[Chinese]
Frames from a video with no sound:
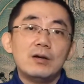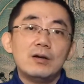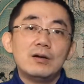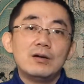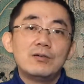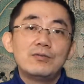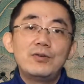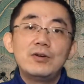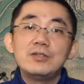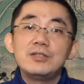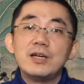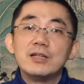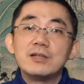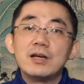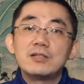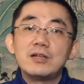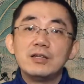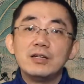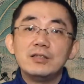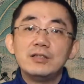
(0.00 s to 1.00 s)
凤姐在
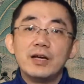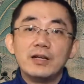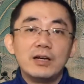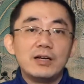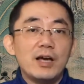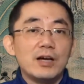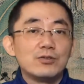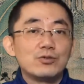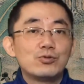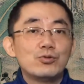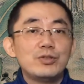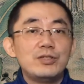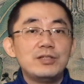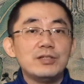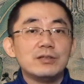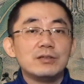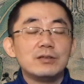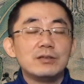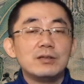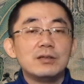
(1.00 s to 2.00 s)
这里点了两出
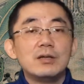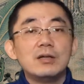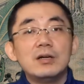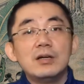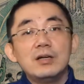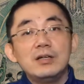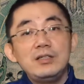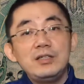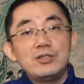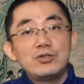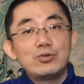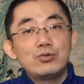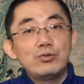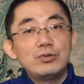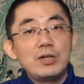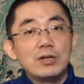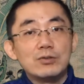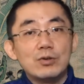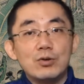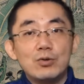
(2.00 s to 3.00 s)
戏，一出
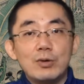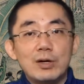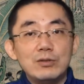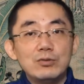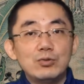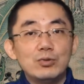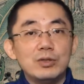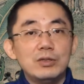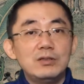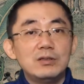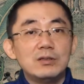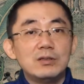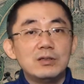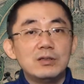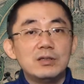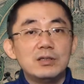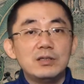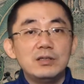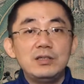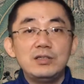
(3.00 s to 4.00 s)
叫做《还魂》，
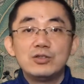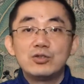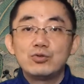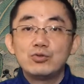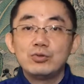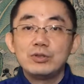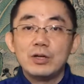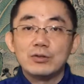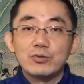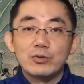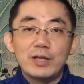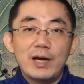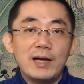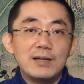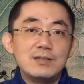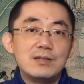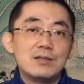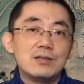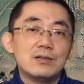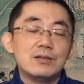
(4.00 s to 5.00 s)
一出叫做《弹
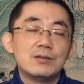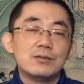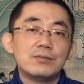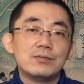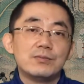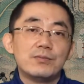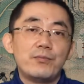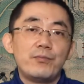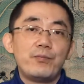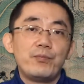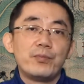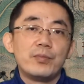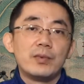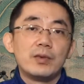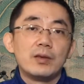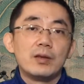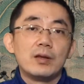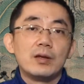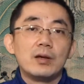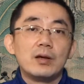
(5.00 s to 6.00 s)
词》。《
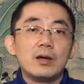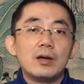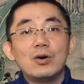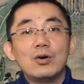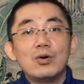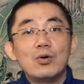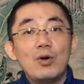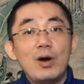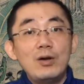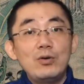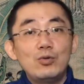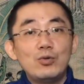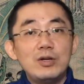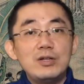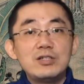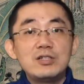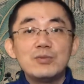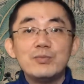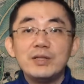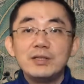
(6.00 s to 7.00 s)
还魂》
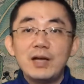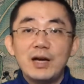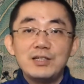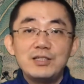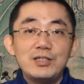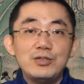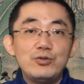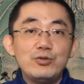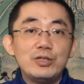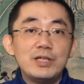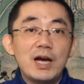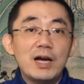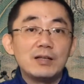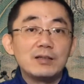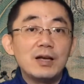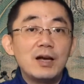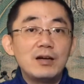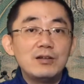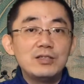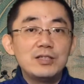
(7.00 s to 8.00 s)
是明代戏剧家
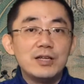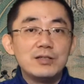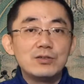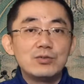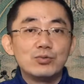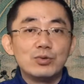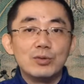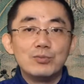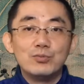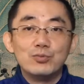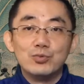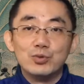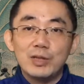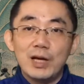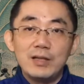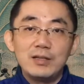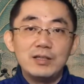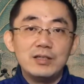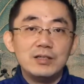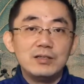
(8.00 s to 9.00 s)
汤显祖的《牡
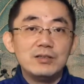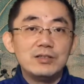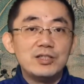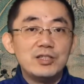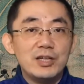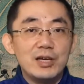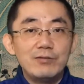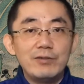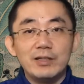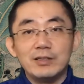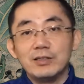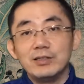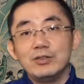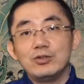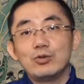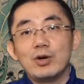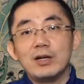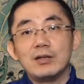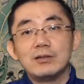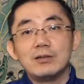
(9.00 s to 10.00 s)
丹亭》结尾的一
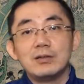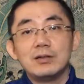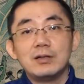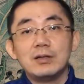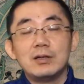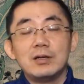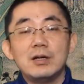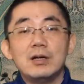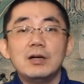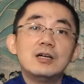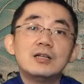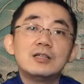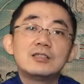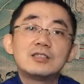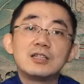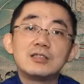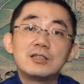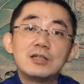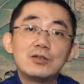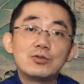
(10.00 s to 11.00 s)
段，
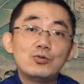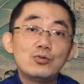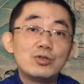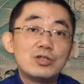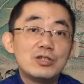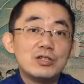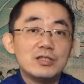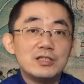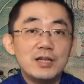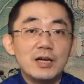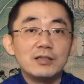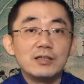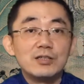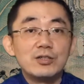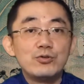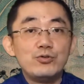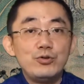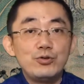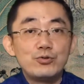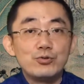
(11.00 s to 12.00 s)
整个故事讲的是
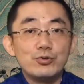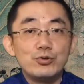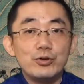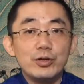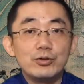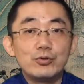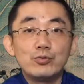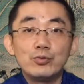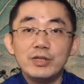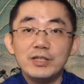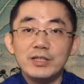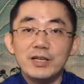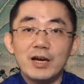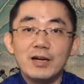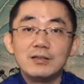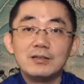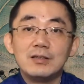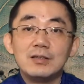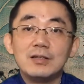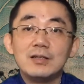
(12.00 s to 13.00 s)
女主角杜丽
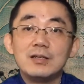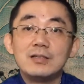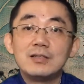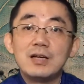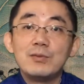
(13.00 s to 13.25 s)
娘在